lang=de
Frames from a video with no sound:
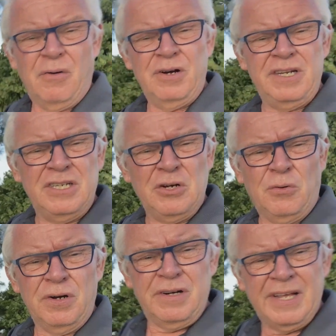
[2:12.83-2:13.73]
und
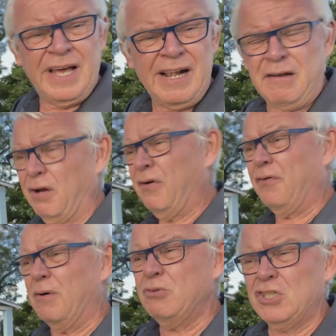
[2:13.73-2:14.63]
Idioten Geld
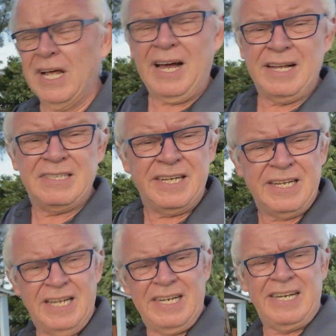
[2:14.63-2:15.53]
vom Staat.
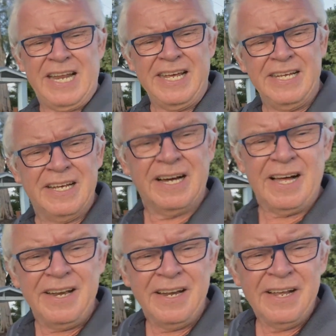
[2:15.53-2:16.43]
Jeder, der denken
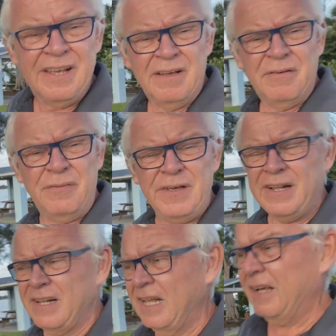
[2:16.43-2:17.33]
kann,
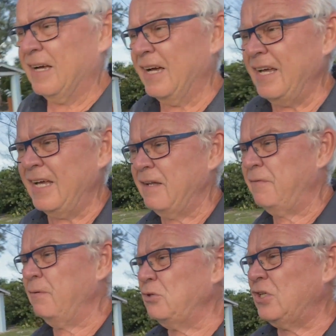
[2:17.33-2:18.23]
will kein Geld
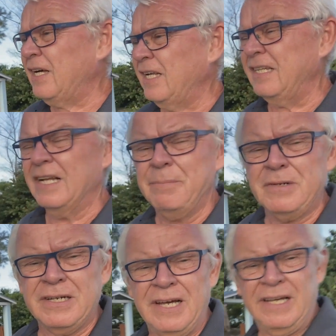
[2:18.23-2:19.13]
vom Staat,
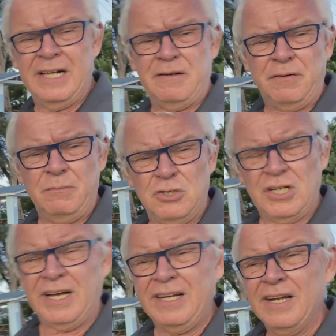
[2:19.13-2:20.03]
nimmt kein Geld vom
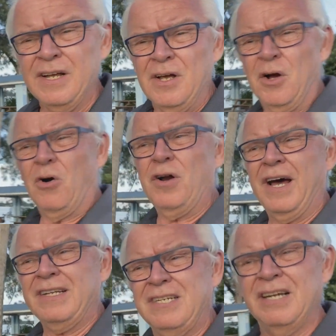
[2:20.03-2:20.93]
Staat und
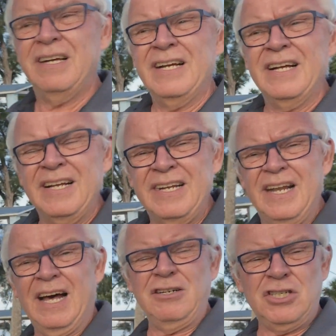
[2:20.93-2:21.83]
hat
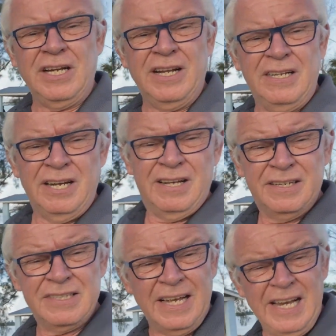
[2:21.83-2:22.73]
den Anstand,
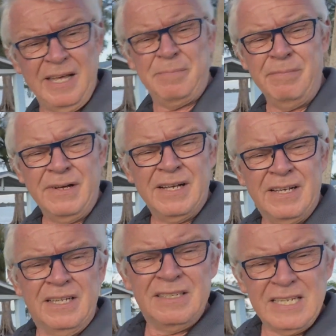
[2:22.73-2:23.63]
sein Leben
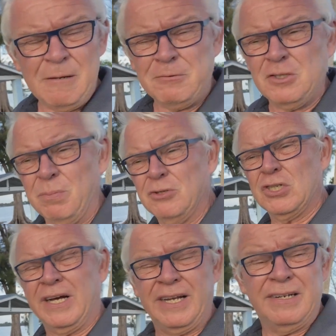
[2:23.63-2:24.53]
selbst zu
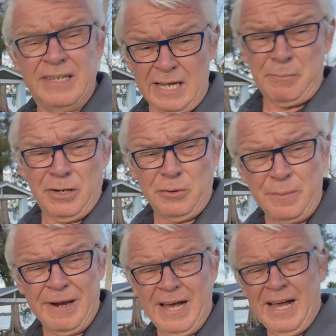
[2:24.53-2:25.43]
bestreiten. Denk mal
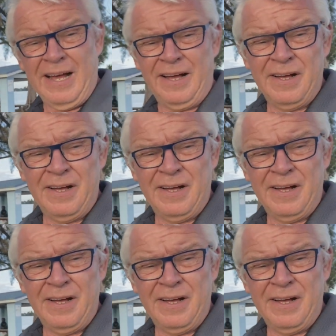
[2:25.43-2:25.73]
drüber nach